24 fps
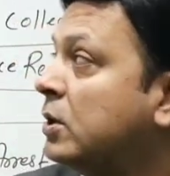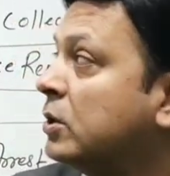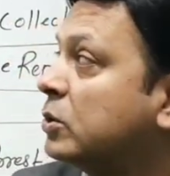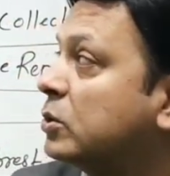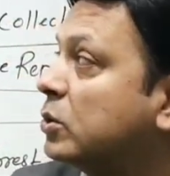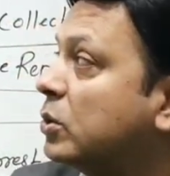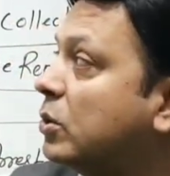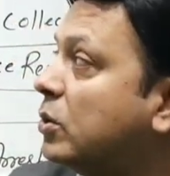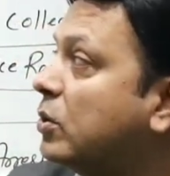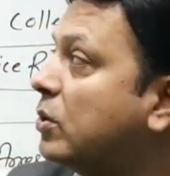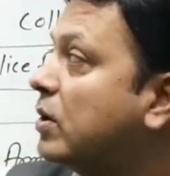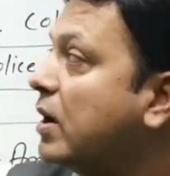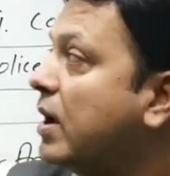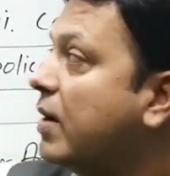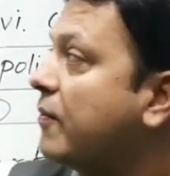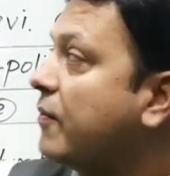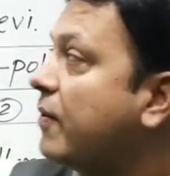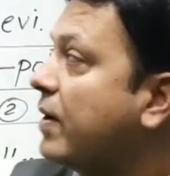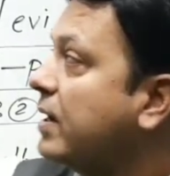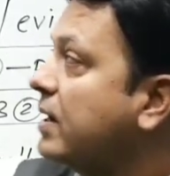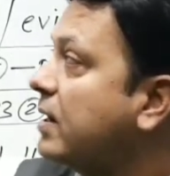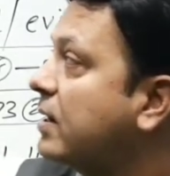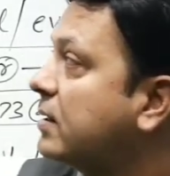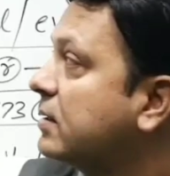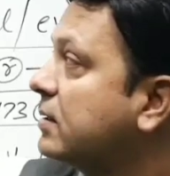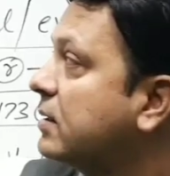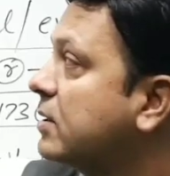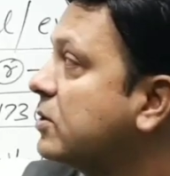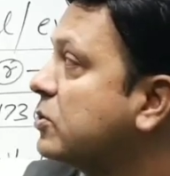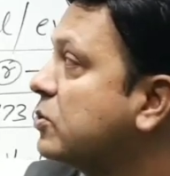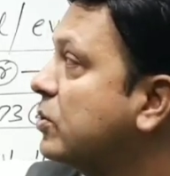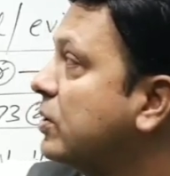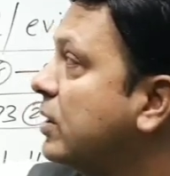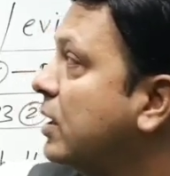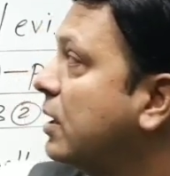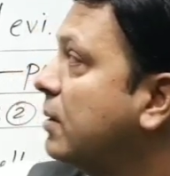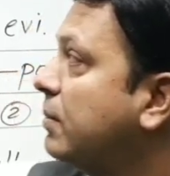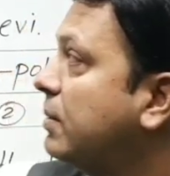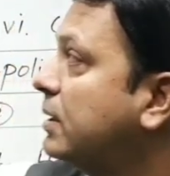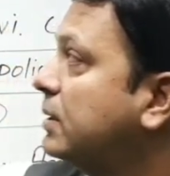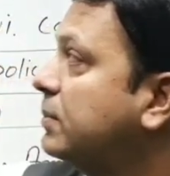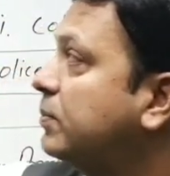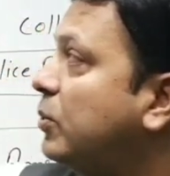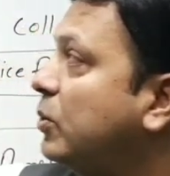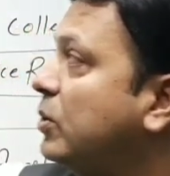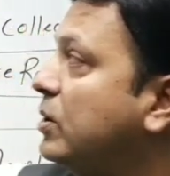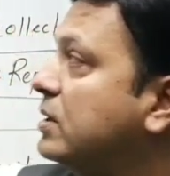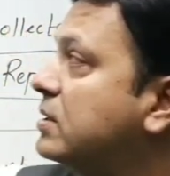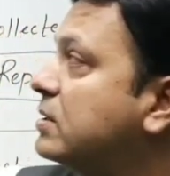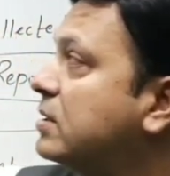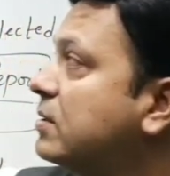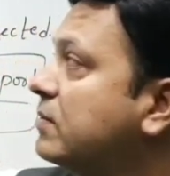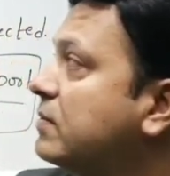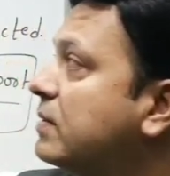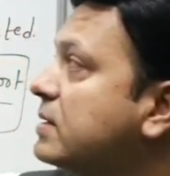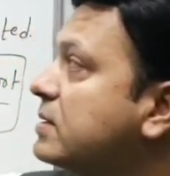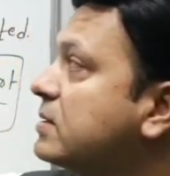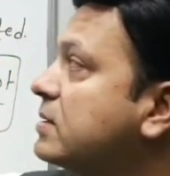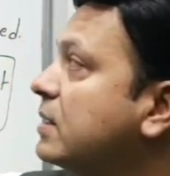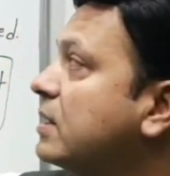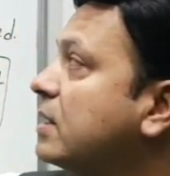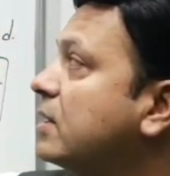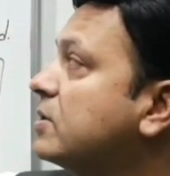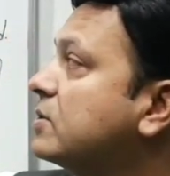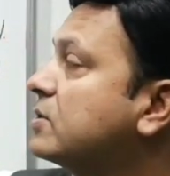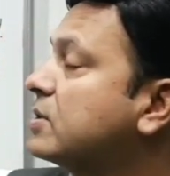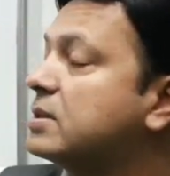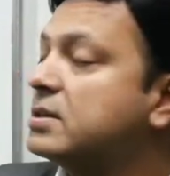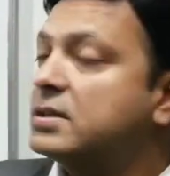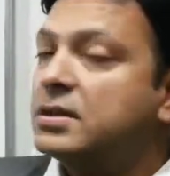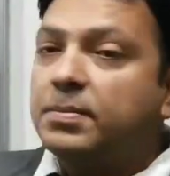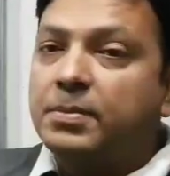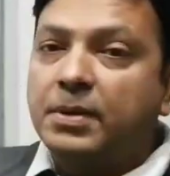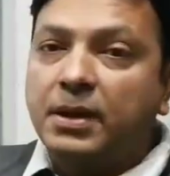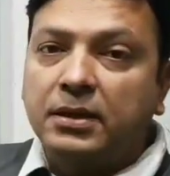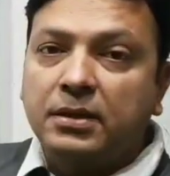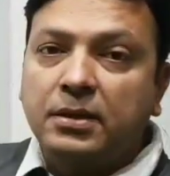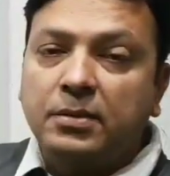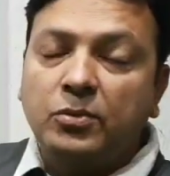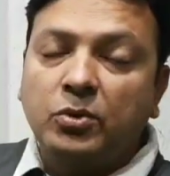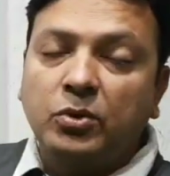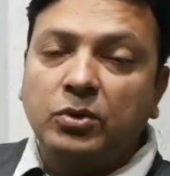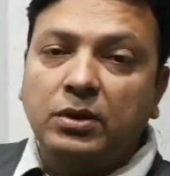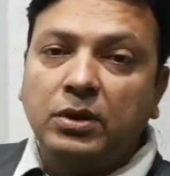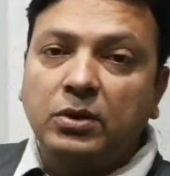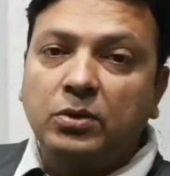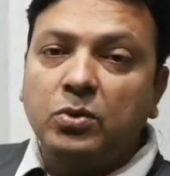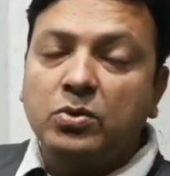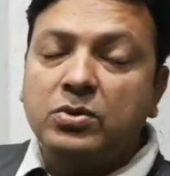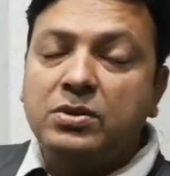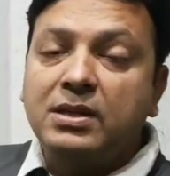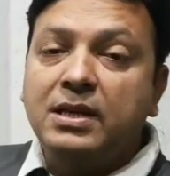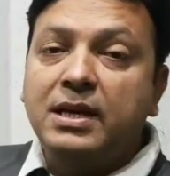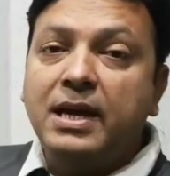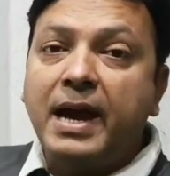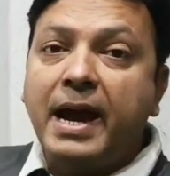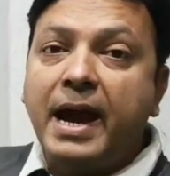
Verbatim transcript: तो एफआईआर दर्ज होने के बाद पुलिस इन्वेस्टिगेशन जब खत्म होती है तो उसकी